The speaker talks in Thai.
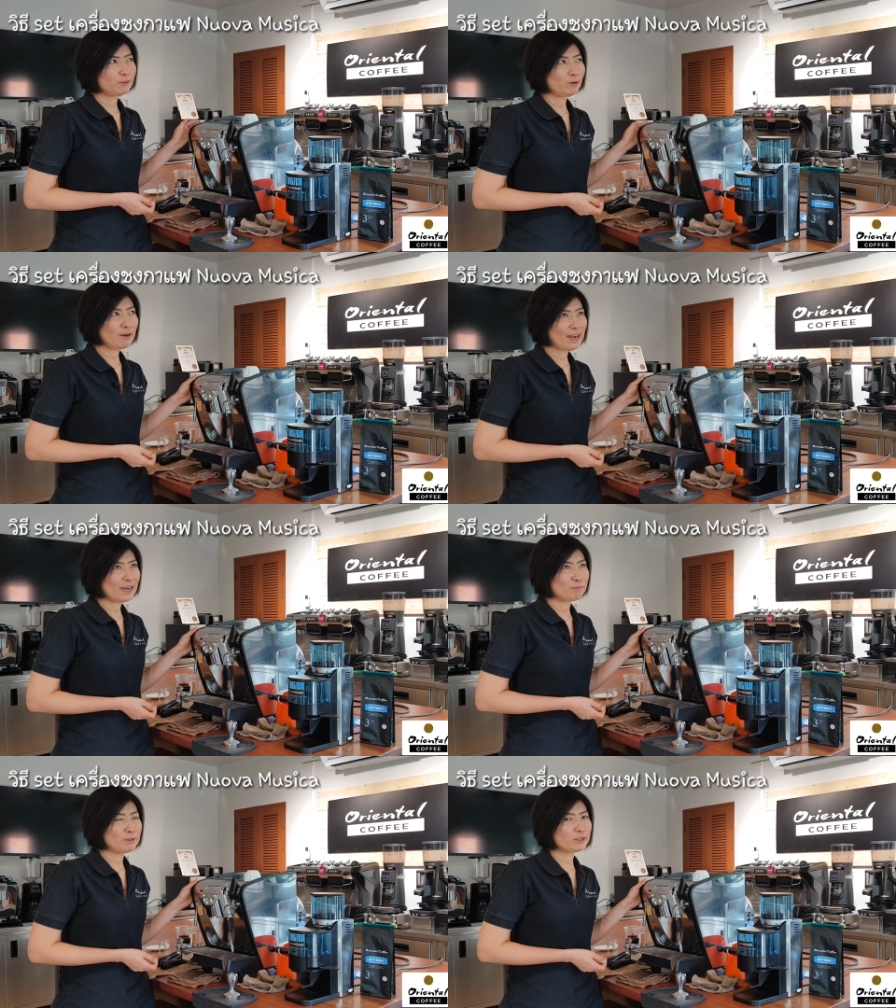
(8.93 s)
Ova
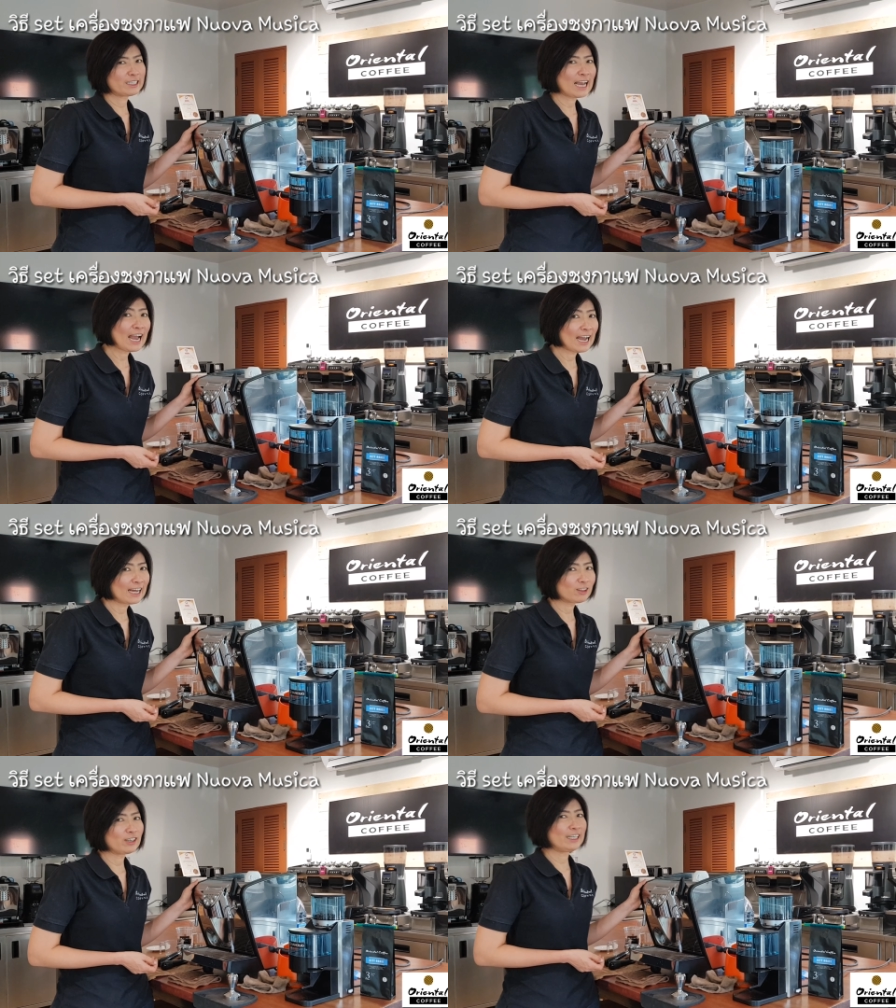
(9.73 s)
Musica
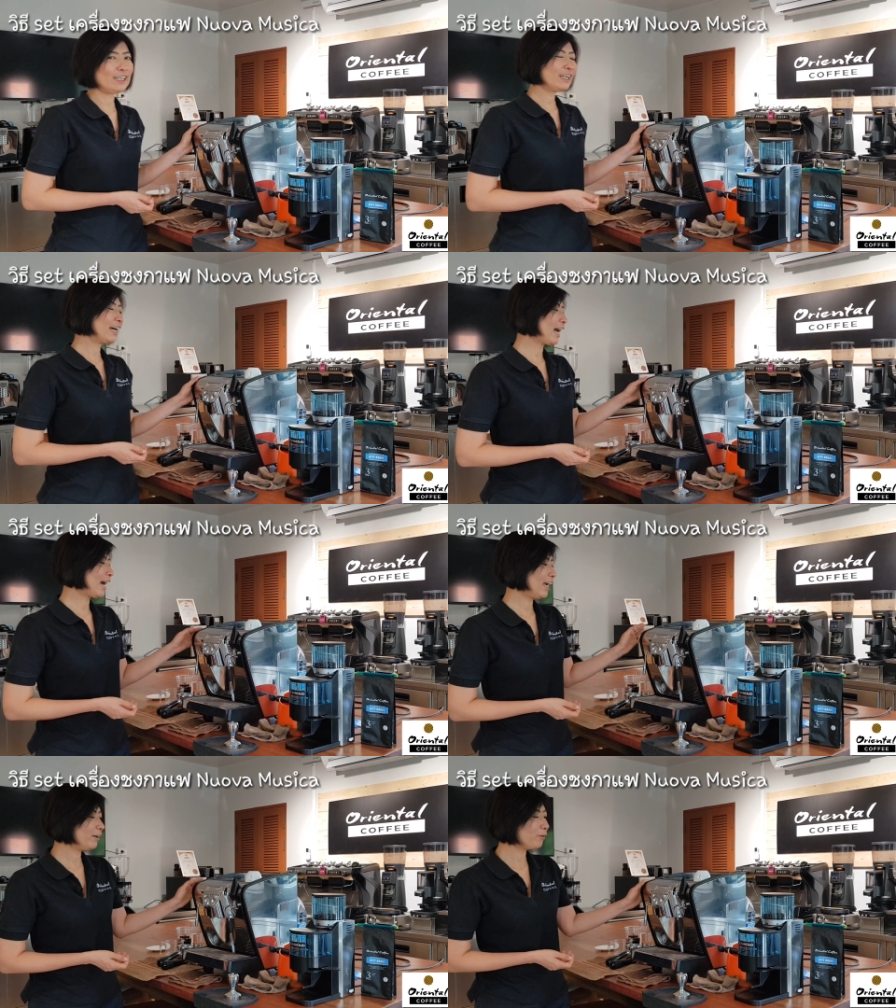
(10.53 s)
ตัวนี้นะคะ
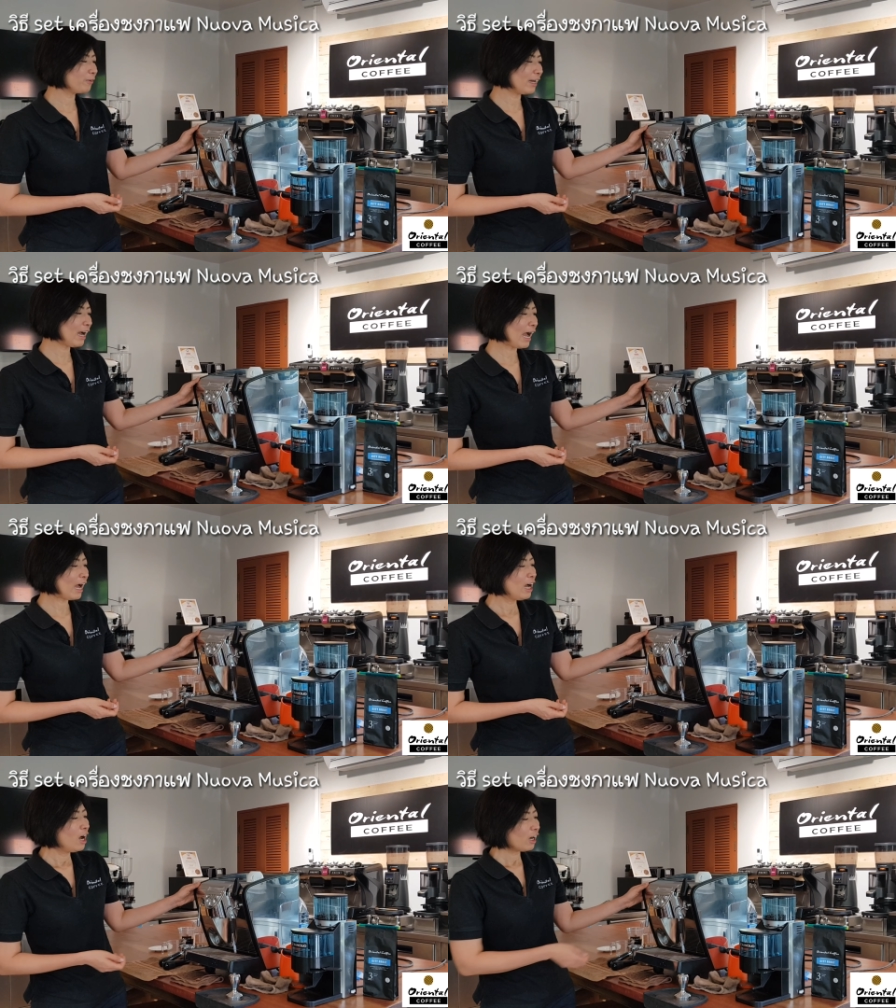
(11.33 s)
ให้ดูนะคะ
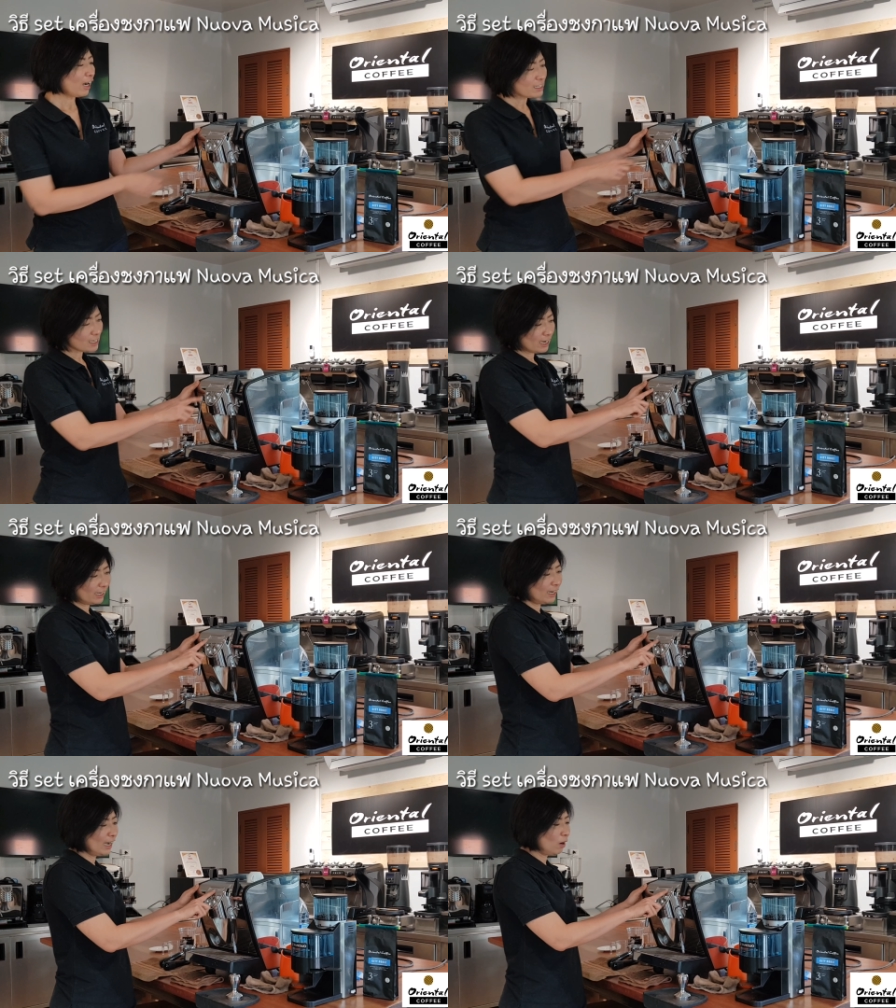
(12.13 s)
ก็จะเห็
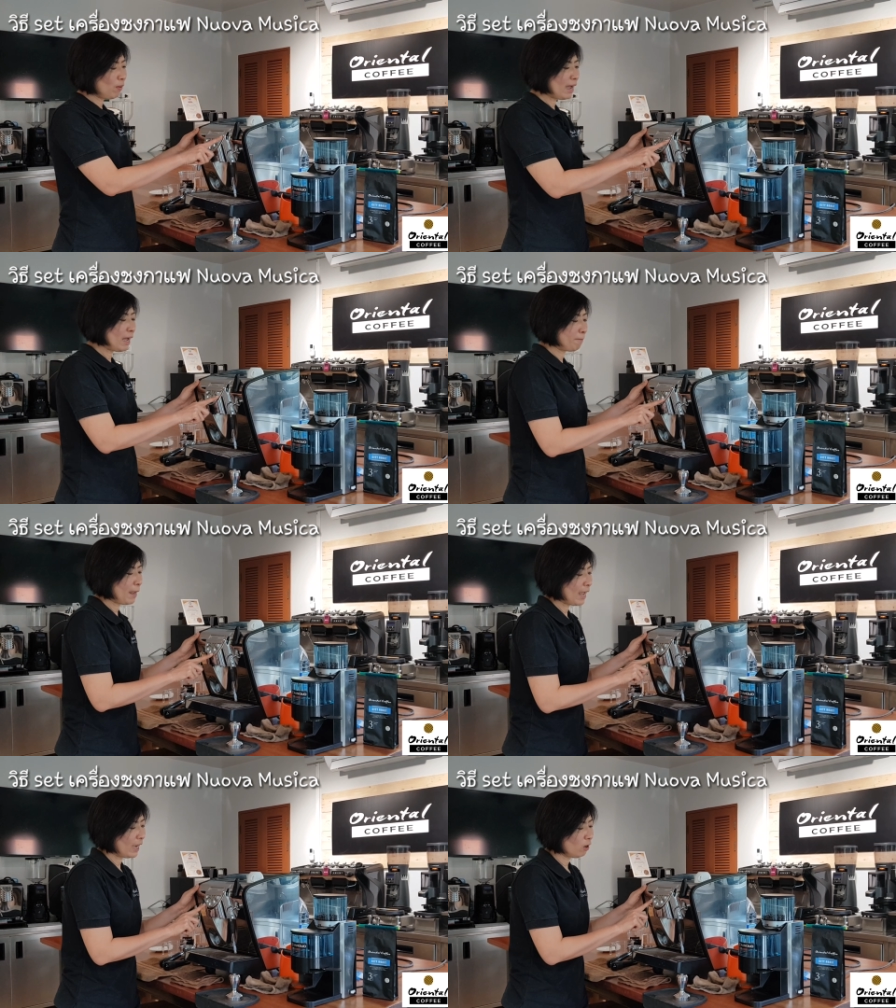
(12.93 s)
นนะคะว่าแผ
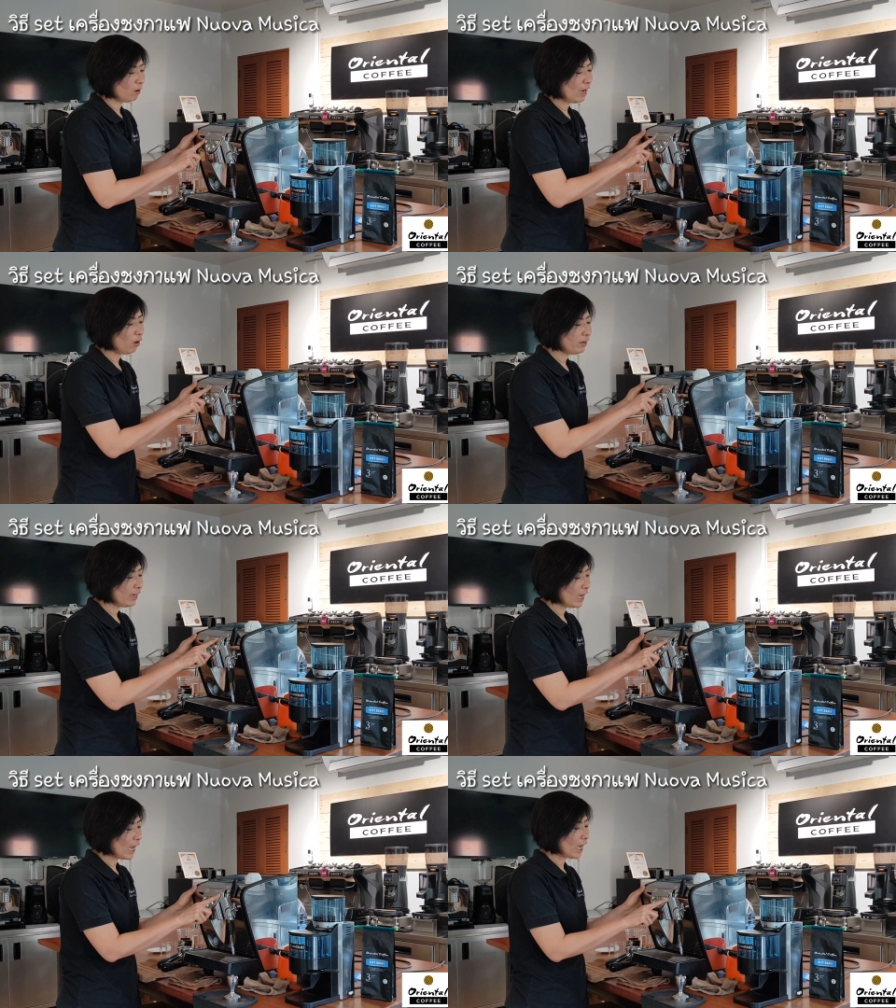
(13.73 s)
งของเขาเนี่
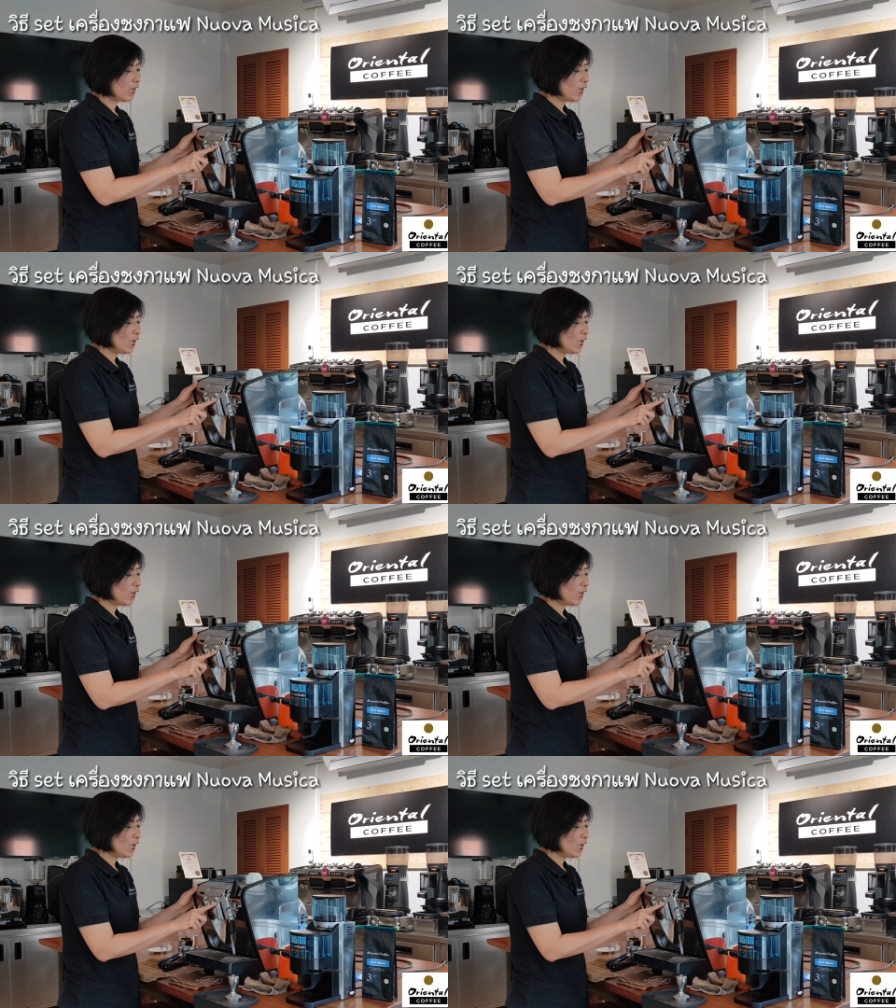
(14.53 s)
ยค่ะ